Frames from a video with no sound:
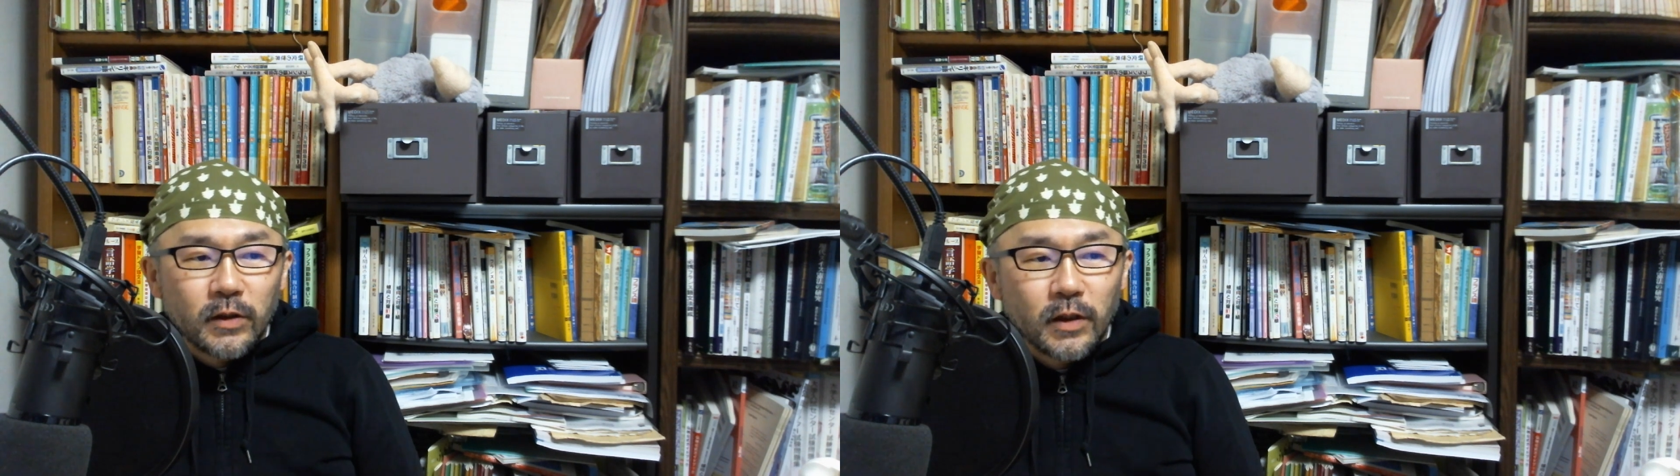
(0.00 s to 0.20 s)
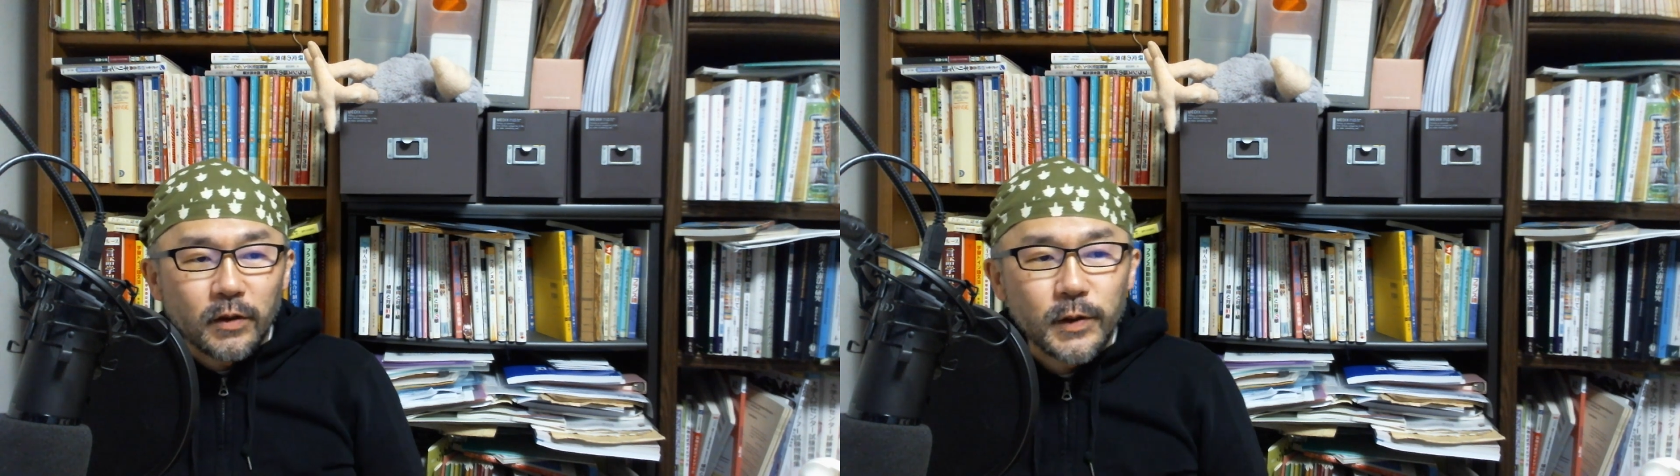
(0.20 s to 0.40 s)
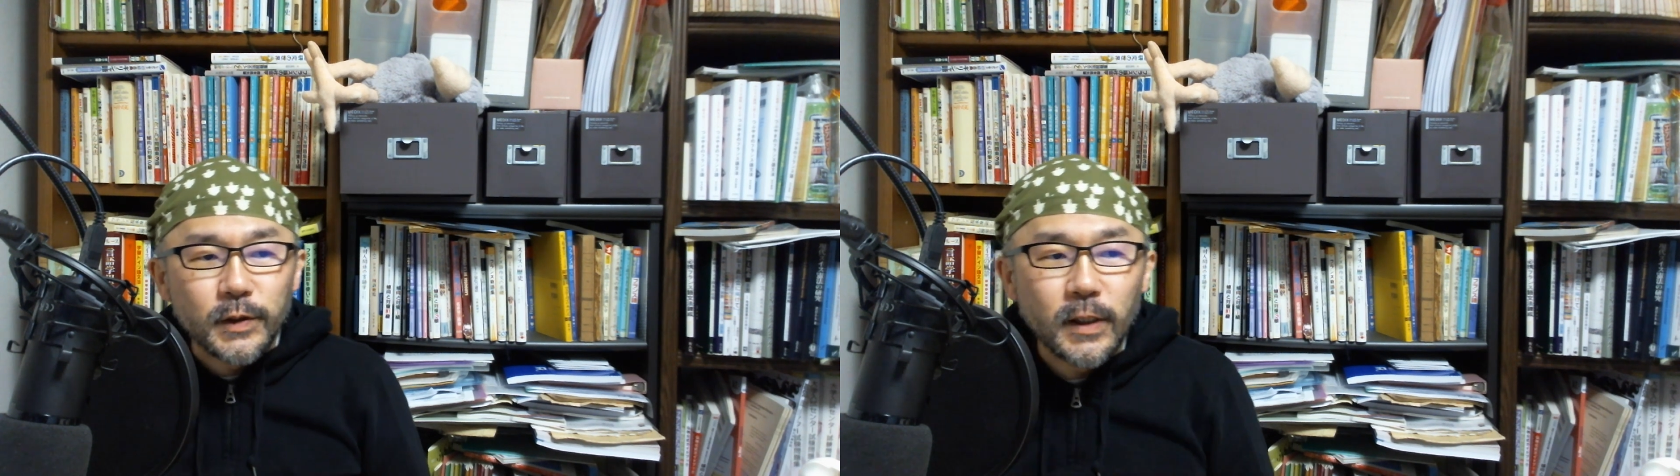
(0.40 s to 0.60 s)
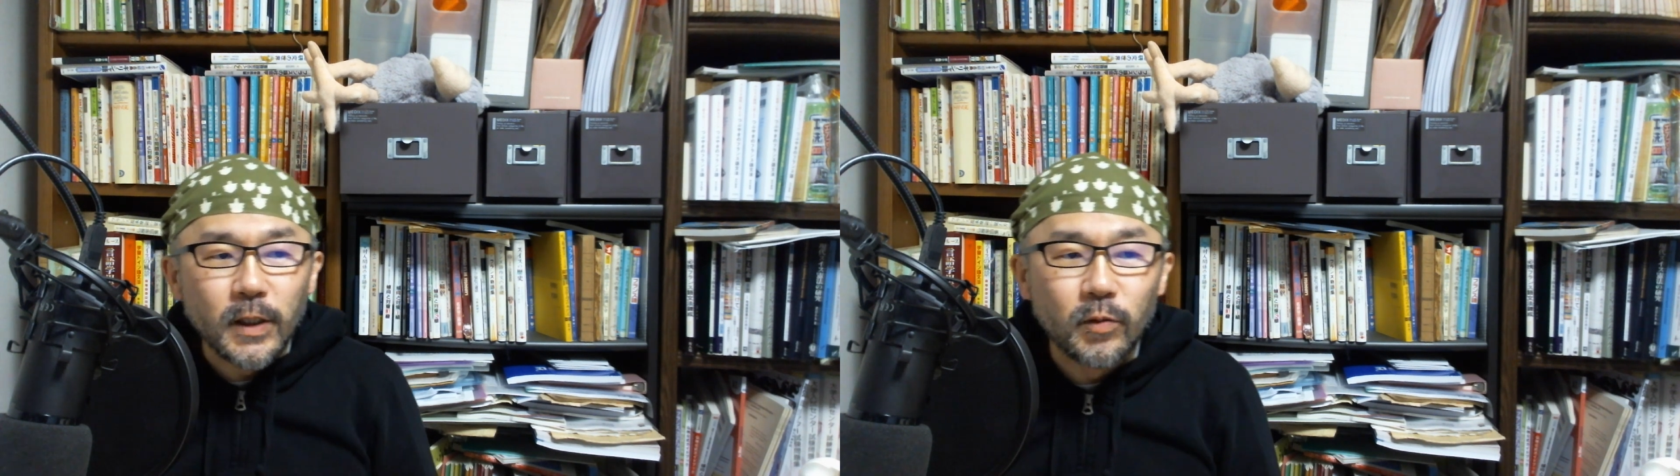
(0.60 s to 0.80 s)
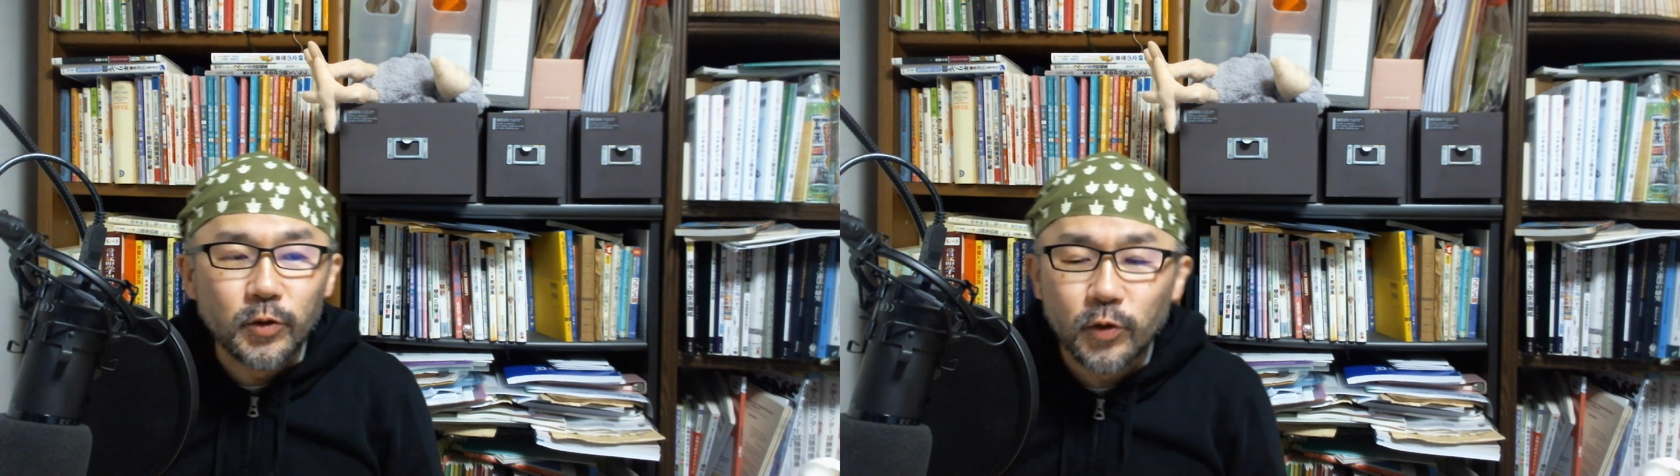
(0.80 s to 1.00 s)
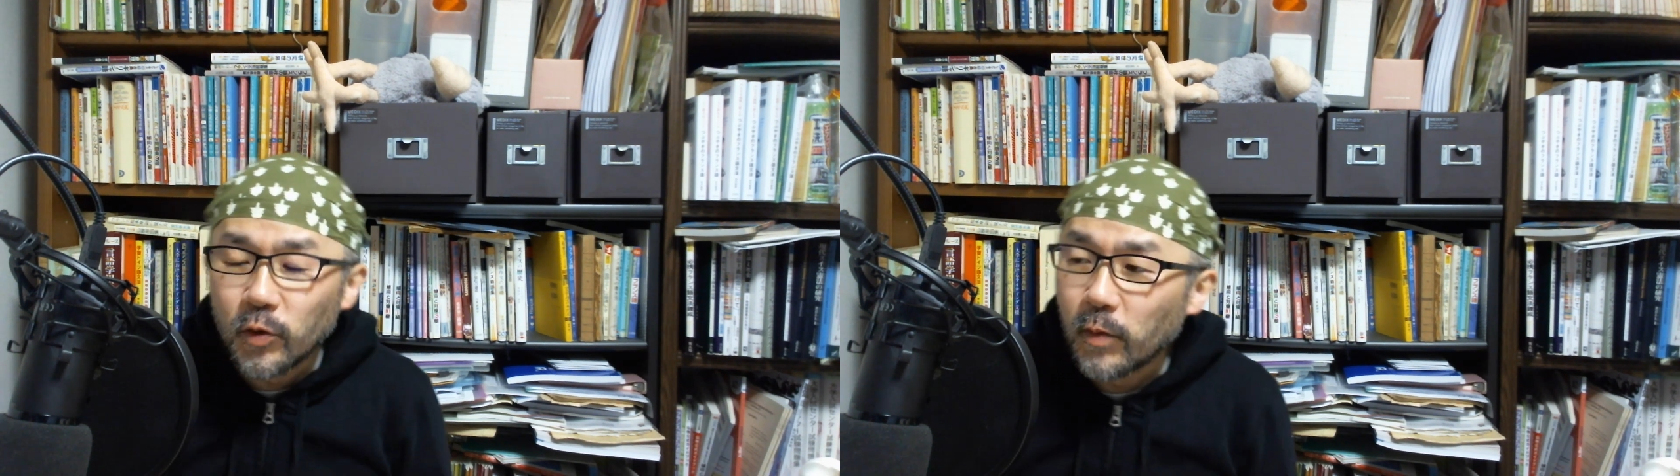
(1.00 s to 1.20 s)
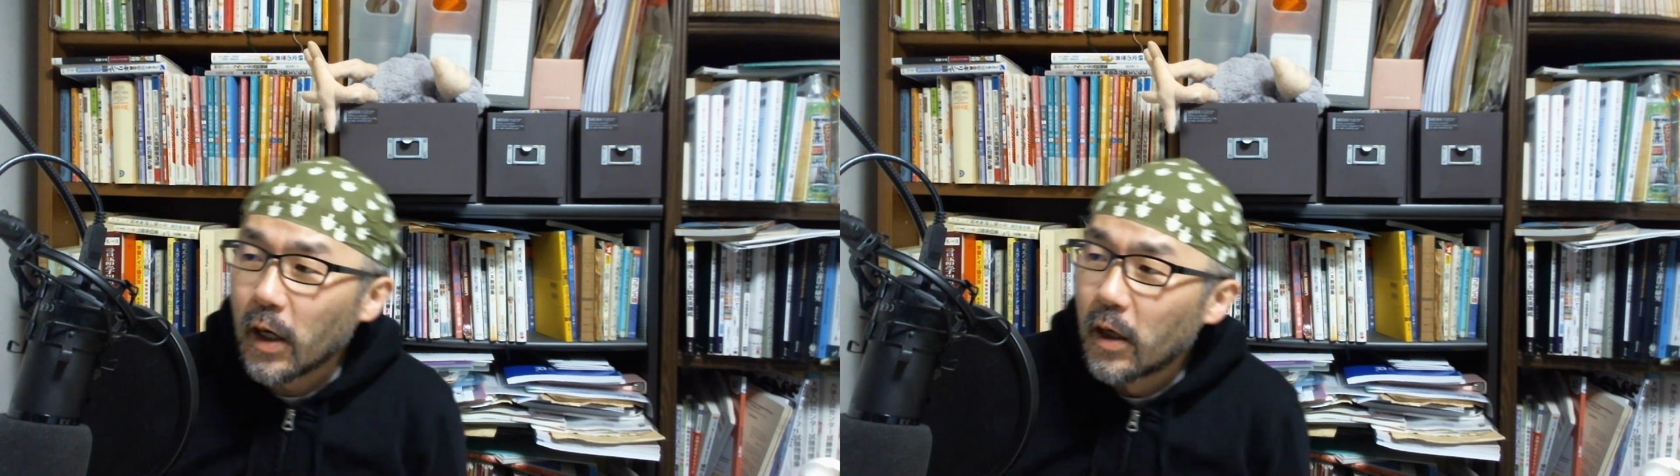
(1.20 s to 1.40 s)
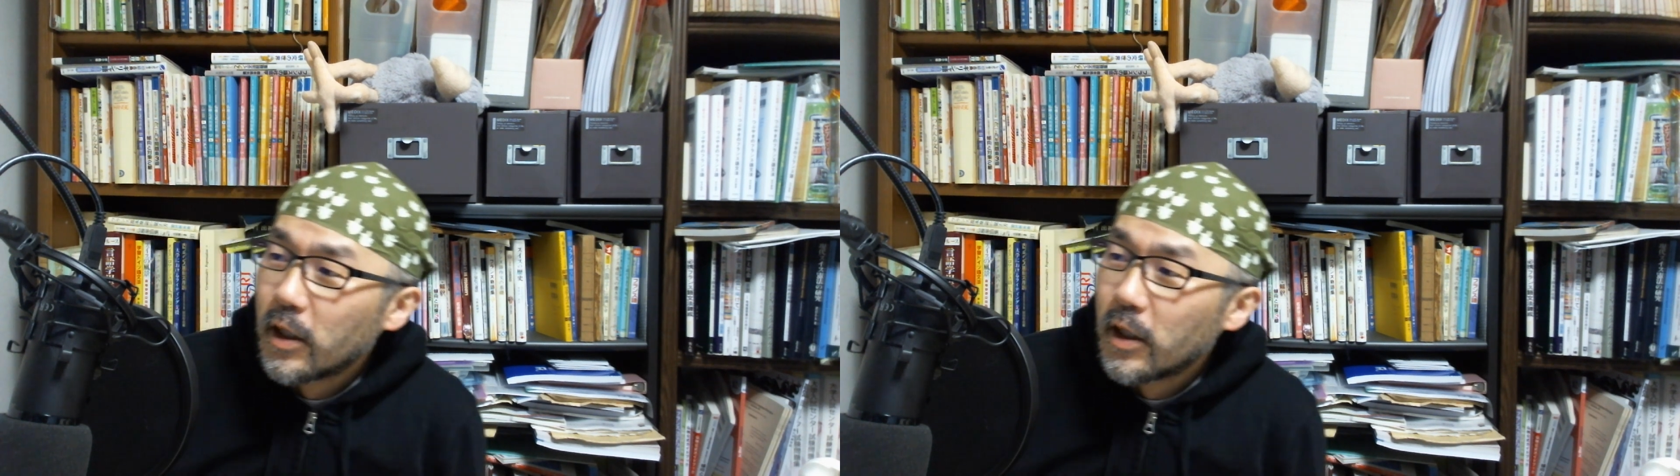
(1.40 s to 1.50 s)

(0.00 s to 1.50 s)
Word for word: たんですけれども、ちょっとまあ、